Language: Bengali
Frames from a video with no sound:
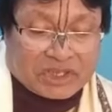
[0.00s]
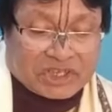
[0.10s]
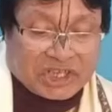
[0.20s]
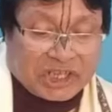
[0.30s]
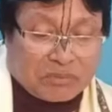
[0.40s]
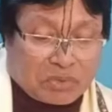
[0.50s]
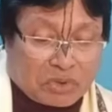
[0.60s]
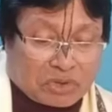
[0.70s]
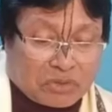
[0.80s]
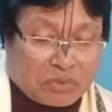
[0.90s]
সেই
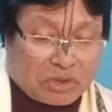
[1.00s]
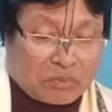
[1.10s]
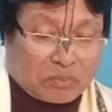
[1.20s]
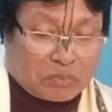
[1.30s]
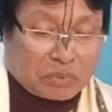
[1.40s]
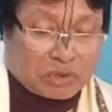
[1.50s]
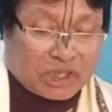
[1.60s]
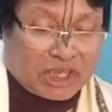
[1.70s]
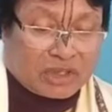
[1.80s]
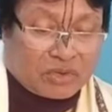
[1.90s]
ব্রতফল
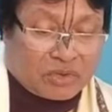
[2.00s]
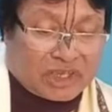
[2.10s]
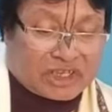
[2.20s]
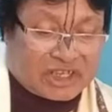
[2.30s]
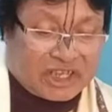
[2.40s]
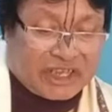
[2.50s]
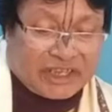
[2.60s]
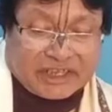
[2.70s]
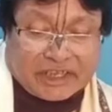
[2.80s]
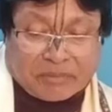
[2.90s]
প্রদান করেছিলেন
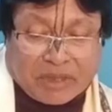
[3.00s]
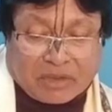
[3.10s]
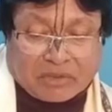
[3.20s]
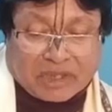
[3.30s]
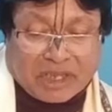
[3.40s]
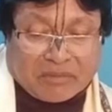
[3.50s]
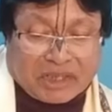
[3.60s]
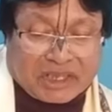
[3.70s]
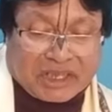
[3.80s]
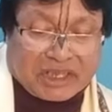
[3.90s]
কৃপা করে
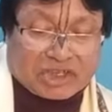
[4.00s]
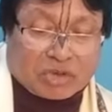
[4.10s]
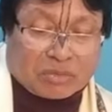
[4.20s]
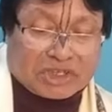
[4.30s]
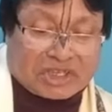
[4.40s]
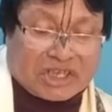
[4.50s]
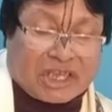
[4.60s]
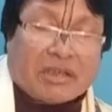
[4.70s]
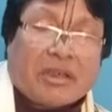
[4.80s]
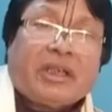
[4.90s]
আমাকে
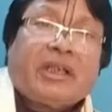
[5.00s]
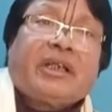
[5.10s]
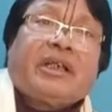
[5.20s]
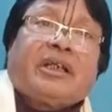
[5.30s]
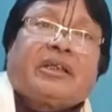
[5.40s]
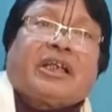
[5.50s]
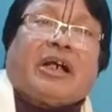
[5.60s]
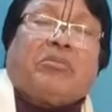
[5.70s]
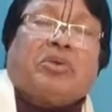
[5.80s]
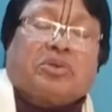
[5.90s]
সবিস্তারে তা
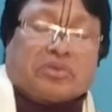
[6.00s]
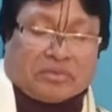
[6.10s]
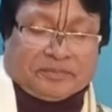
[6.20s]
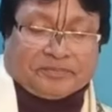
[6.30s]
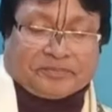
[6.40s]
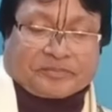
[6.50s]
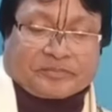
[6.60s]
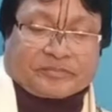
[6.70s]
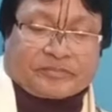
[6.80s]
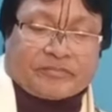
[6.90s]
বলুন
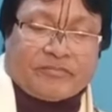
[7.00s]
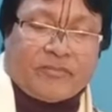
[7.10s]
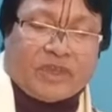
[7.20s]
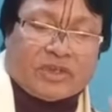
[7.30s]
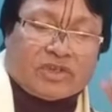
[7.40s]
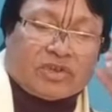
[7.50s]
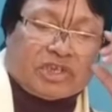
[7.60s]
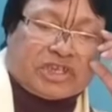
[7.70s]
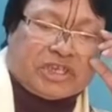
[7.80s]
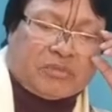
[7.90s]

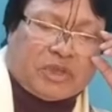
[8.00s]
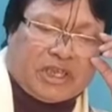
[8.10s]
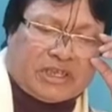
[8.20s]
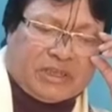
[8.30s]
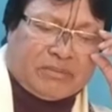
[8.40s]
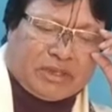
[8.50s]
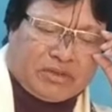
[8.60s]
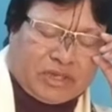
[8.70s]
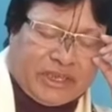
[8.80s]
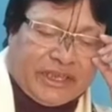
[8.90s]
যুধিষ্ঠির মহারাজায়
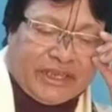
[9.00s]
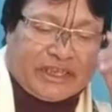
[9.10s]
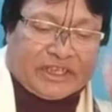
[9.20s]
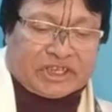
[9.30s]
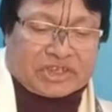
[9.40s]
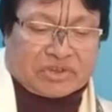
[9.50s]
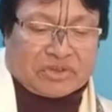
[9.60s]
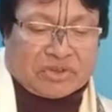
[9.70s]
মাত্র তা হে কৃষ্ণ